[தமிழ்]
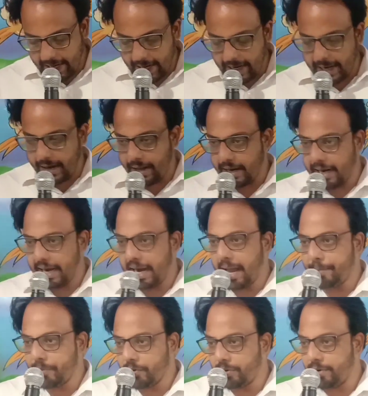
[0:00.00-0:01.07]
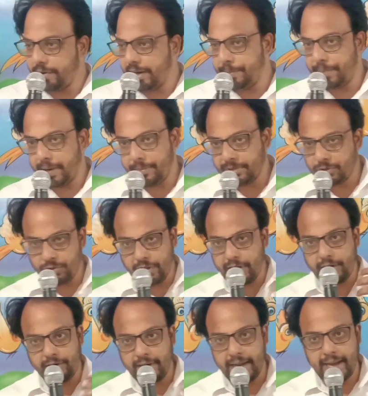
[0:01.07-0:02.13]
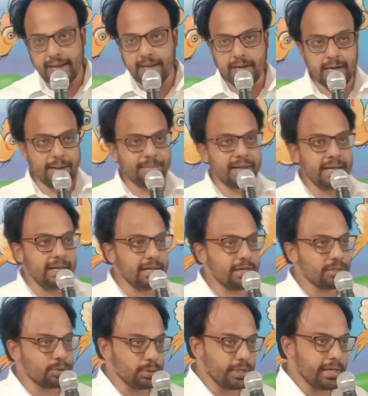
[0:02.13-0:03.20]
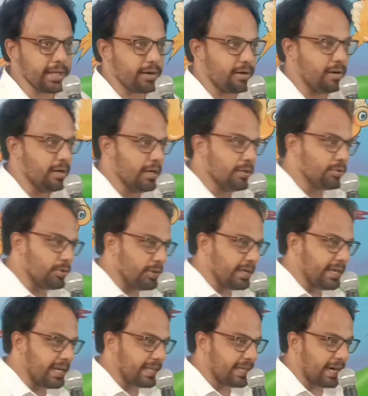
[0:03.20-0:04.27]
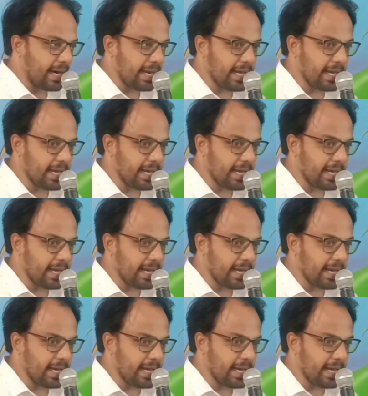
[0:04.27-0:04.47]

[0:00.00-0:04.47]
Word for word: நான் நான் நான் இப்போ ஒரு இப்போ நம்ம துதிக்கிறோம் இல்லையா நம்ம துதிக்கிறோம் துதிக்கிறதுனால